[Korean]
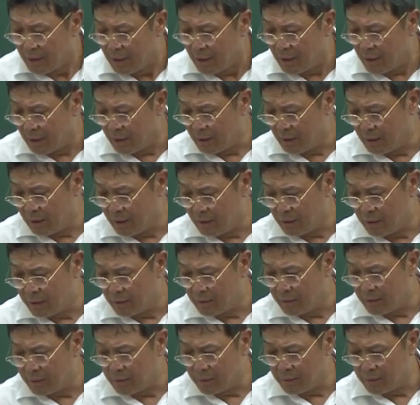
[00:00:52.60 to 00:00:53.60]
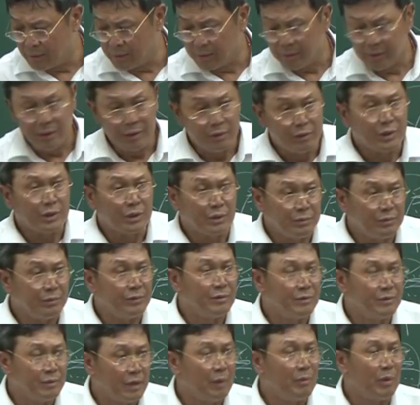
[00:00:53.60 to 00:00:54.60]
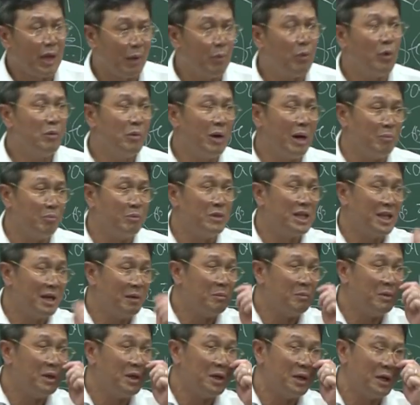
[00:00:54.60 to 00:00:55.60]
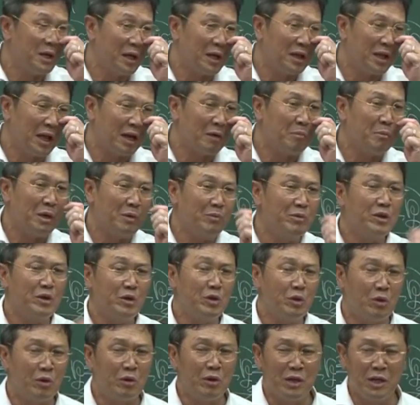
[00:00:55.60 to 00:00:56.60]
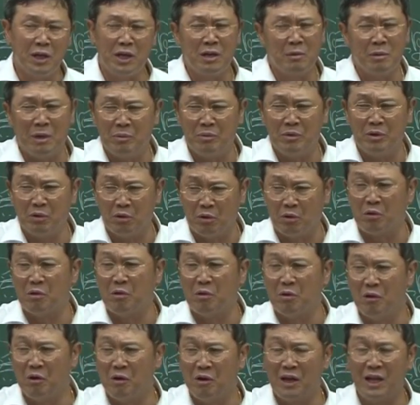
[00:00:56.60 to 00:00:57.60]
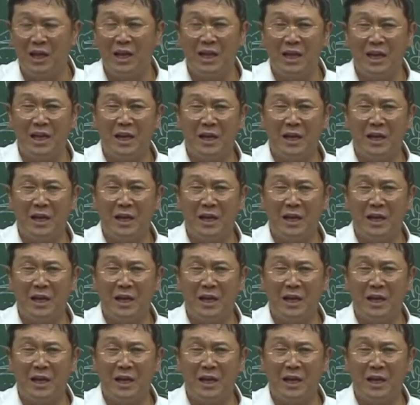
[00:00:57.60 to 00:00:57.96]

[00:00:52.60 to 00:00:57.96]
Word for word: 예, 예, 어쨌든 한번 해보면 압니다. 막 예, 다른 말 필요 없고 여름할 필요 없고. 예, 예.